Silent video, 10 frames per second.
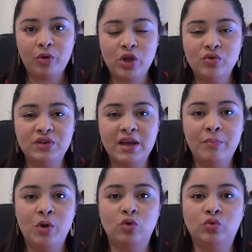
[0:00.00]
porque yo sé que
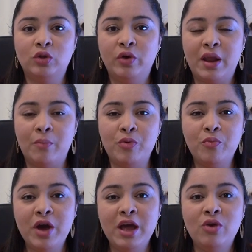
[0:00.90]
pues los sueldos eran muy
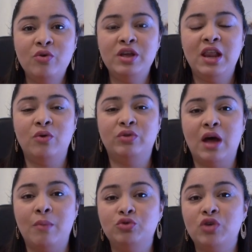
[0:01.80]
buenos y les
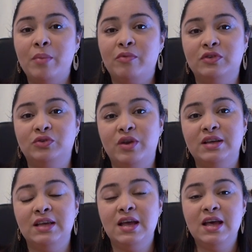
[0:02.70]
gustaban mucho las profesoras